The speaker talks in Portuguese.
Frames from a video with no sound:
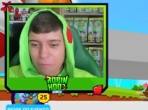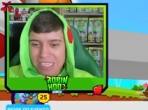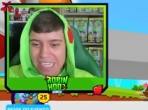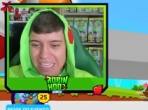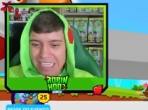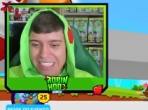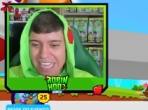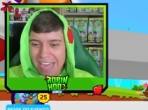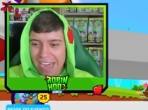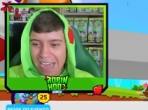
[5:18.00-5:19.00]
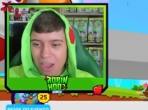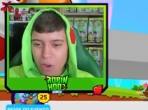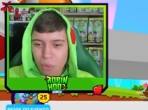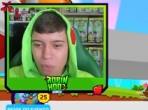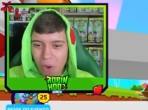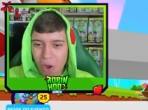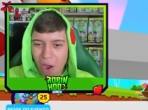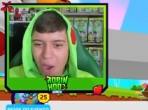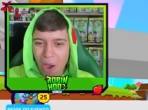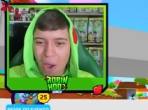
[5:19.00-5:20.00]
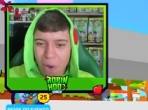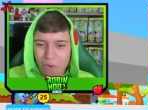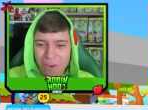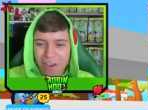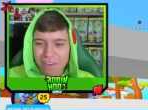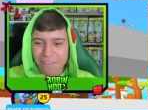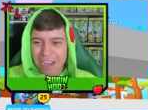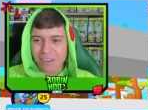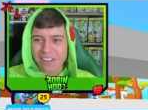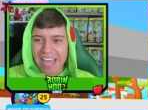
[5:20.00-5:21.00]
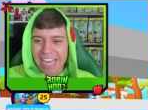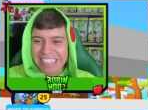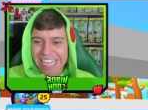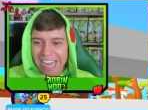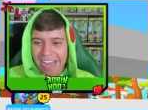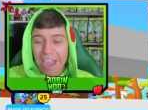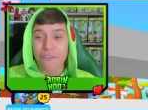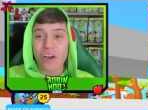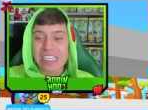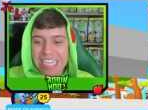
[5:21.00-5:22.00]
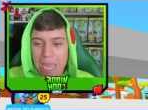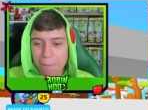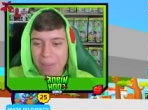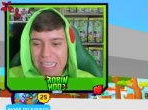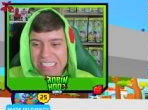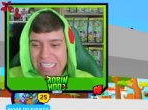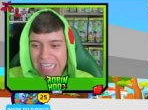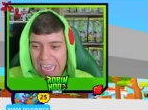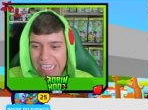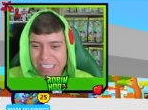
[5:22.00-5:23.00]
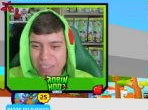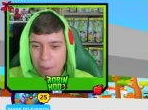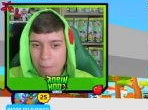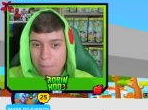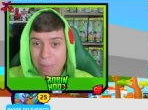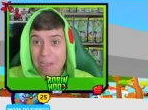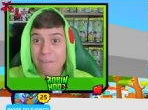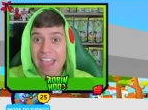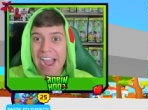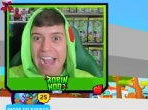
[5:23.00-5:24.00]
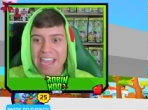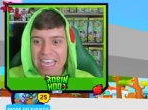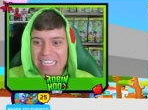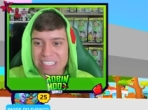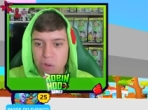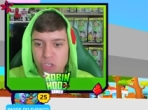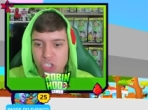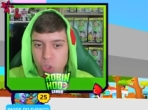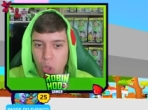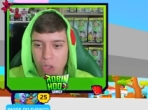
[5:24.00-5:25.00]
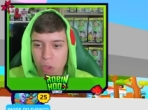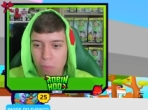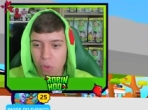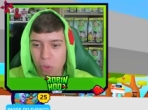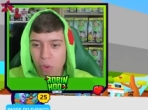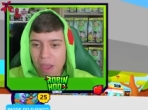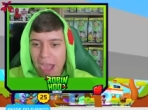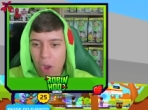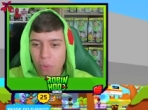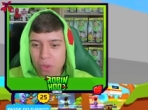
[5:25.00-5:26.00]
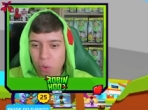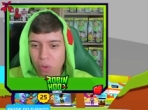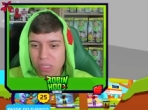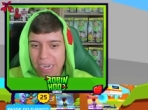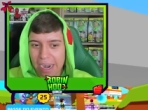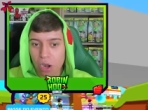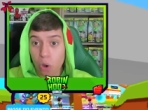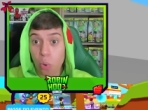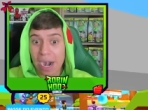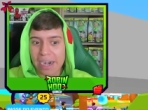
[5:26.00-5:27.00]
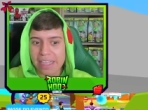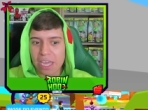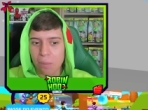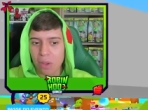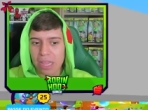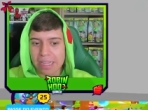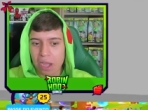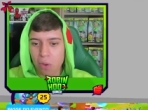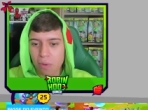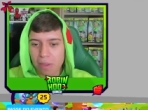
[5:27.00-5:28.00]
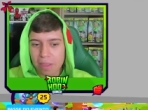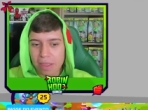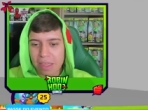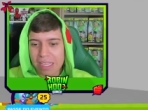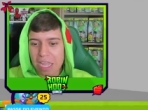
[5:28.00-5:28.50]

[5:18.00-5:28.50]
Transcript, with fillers: fazer a dancinha. Uhul! Vamos nessa! Eu vou sair pela cidade para ver a reação de todo mundo ao encontrar o arqueiro boladão e